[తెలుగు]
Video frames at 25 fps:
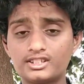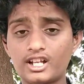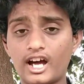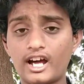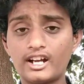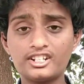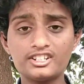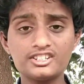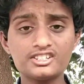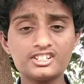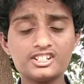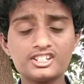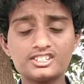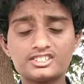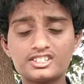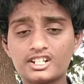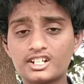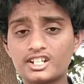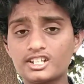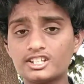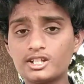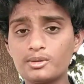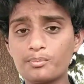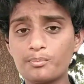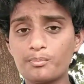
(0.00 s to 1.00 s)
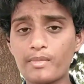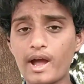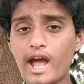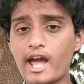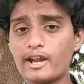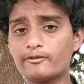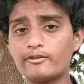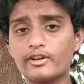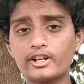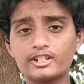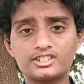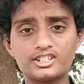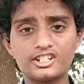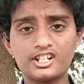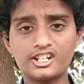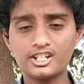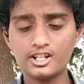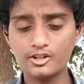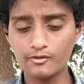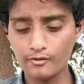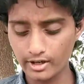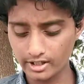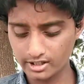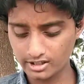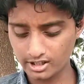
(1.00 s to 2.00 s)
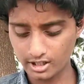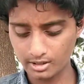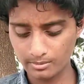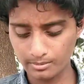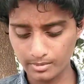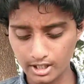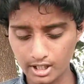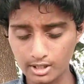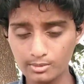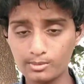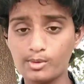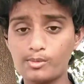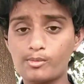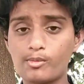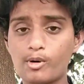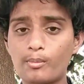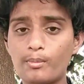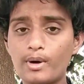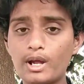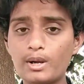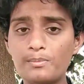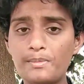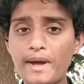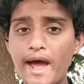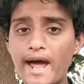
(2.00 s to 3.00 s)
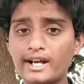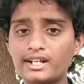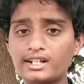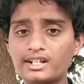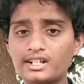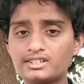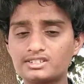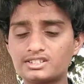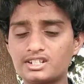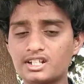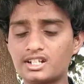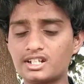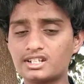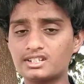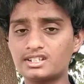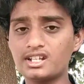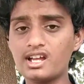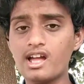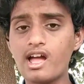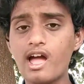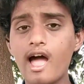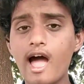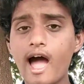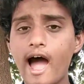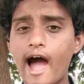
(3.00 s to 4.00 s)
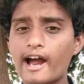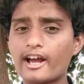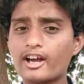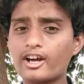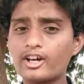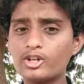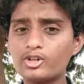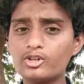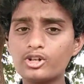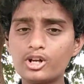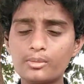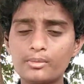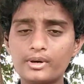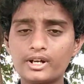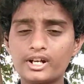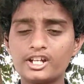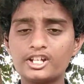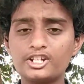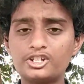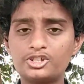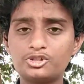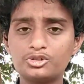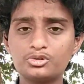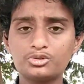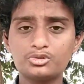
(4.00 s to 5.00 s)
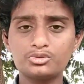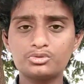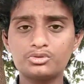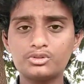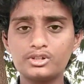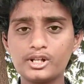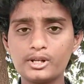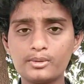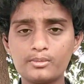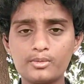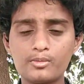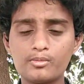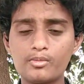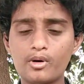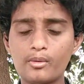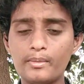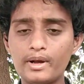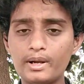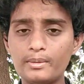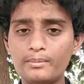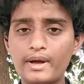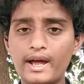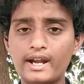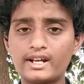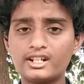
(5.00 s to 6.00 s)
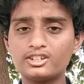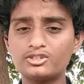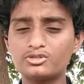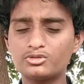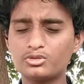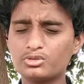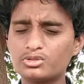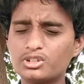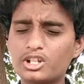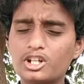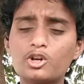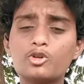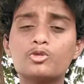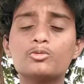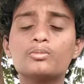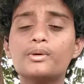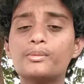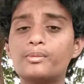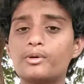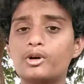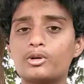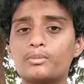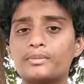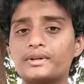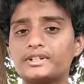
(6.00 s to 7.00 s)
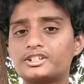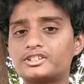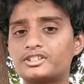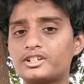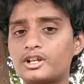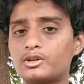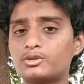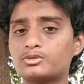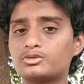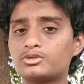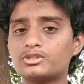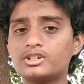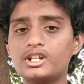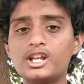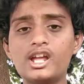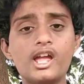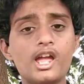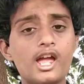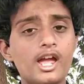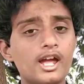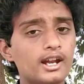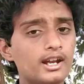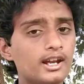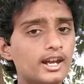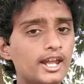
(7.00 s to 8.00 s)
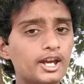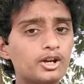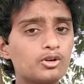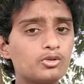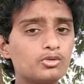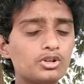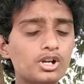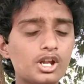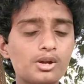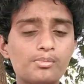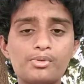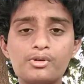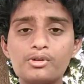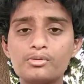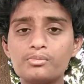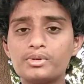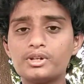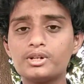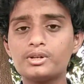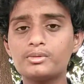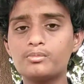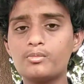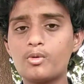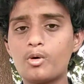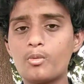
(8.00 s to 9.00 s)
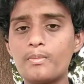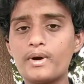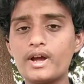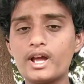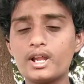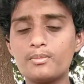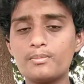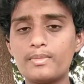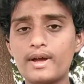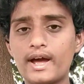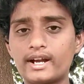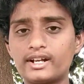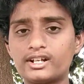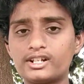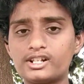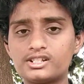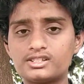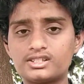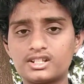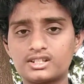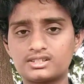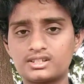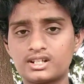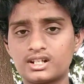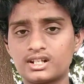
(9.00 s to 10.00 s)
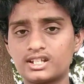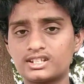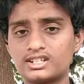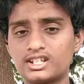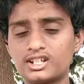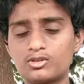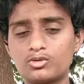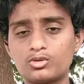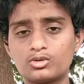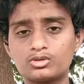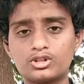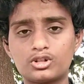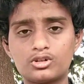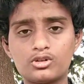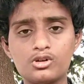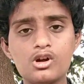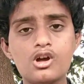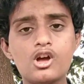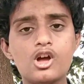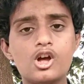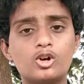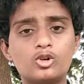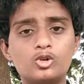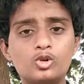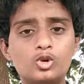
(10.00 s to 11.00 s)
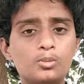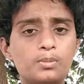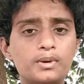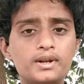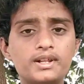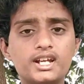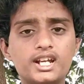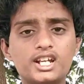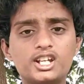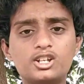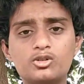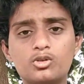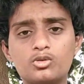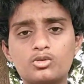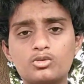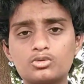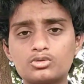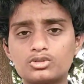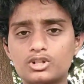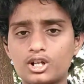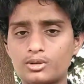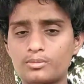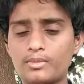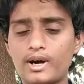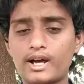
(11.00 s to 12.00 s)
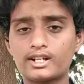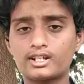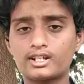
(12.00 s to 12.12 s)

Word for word: చార్జెస్ అనేసరికి అయితే మ్యానుఫ్యాక్చరింగ్ డిఫెక్ట్స్ అనమాట మీ మొబైల్ బ్యాటరీ వచ్చేసరికి అయితే అక్కడ నుండి ఏమైనా ఇష్యూస్ ఉంటే మీ మొబైల్ బ్యాటరీ తొందరగా ఉబ్బిపోవడం అయితే జరుగుతుంది లేకుంటే ఇప్పుడు మీరు మొబైల్ బ్యాటరీస్ వచ్చేసరికి అయితే కొందరు డూప్లికేట్గా కొనుక్కుంటారు